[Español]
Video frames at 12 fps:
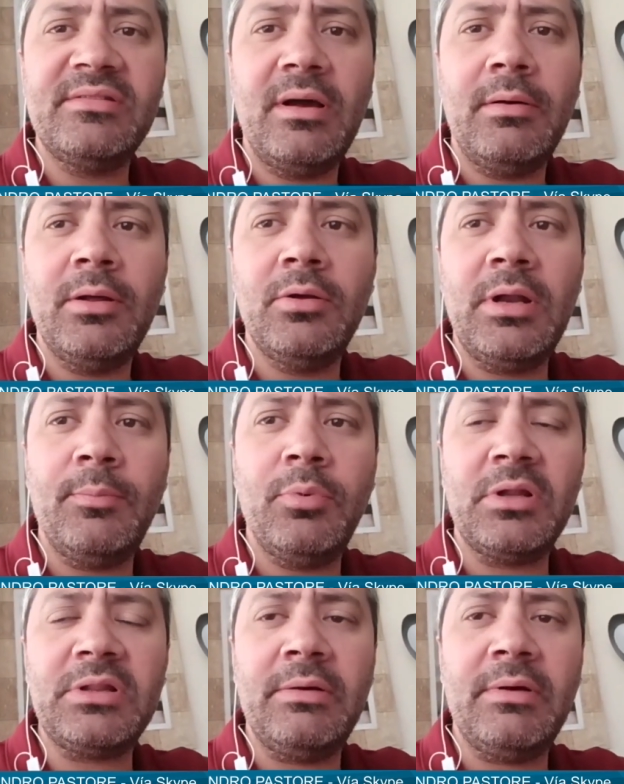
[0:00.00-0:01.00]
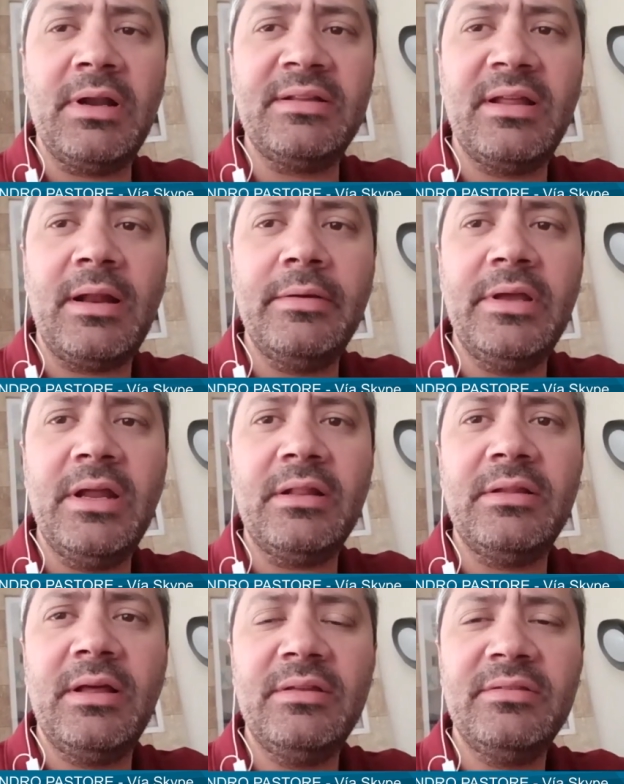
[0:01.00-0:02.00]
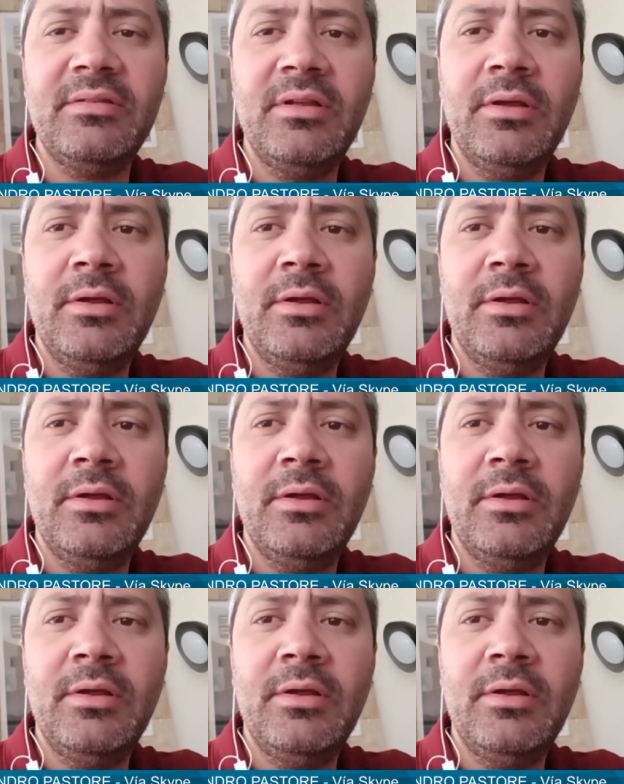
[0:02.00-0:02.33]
sábado las puertas van a estar abiertas